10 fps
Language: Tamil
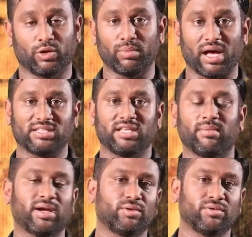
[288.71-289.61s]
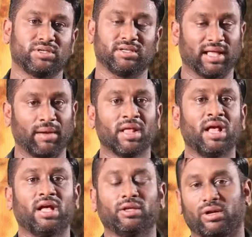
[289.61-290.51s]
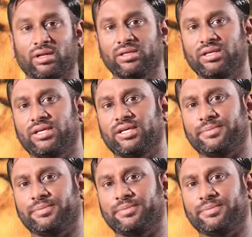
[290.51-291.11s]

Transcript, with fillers: ரொம்ப ஆச்சரியமான ஒரு விஷயம்தான் தொடர்ந்து